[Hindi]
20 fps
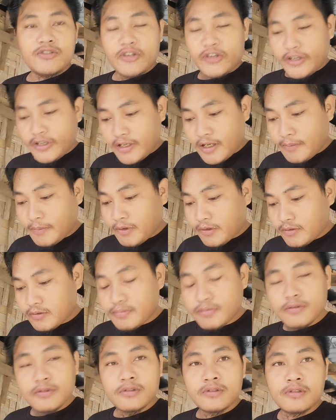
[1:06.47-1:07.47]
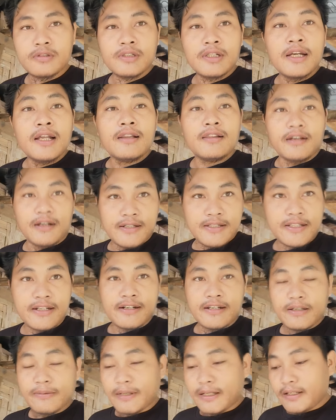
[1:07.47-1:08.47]
जो है हम लोग लंच
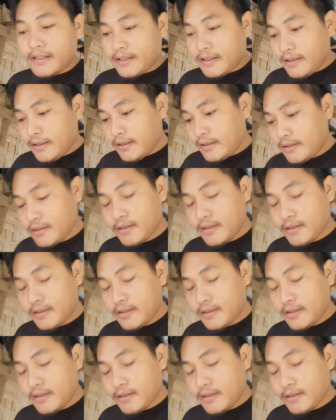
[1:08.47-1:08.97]
करने वाले हैं